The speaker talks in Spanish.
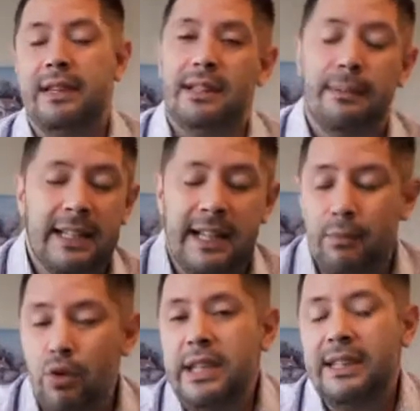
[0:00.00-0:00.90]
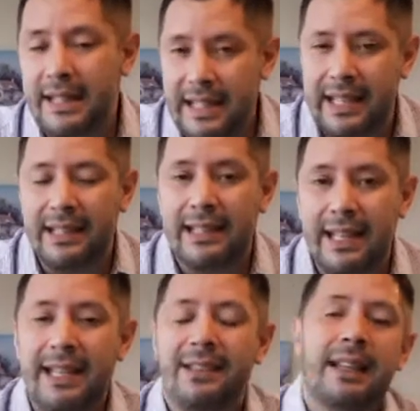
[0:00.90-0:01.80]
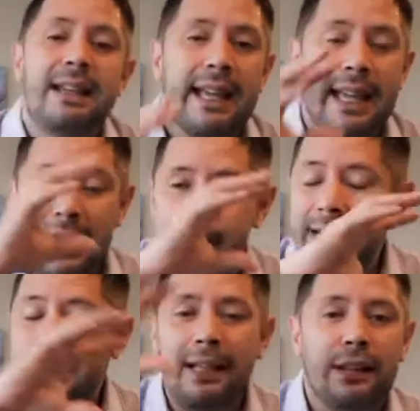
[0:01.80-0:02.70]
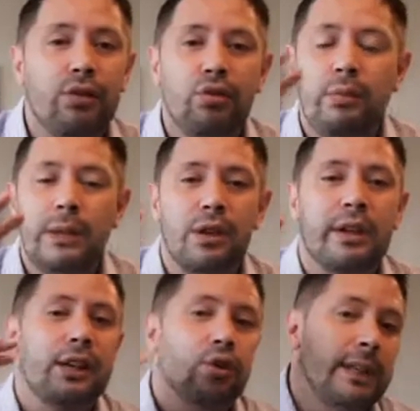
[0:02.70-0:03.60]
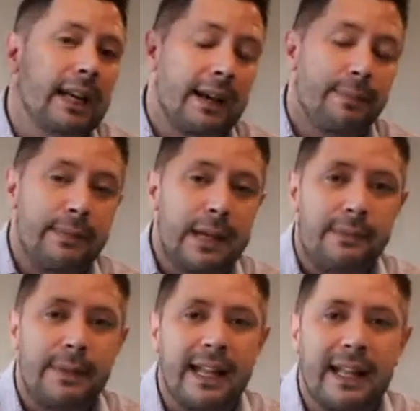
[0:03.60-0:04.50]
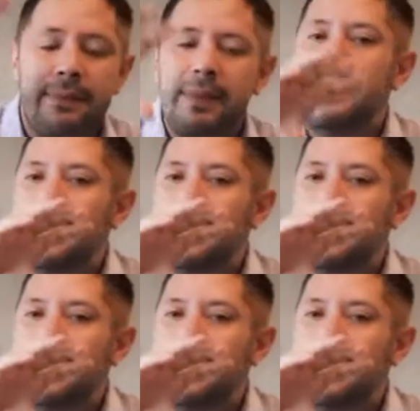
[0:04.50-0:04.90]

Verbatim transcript: de manera muy inteligente es que la mente del consumidor estuviera la primera marca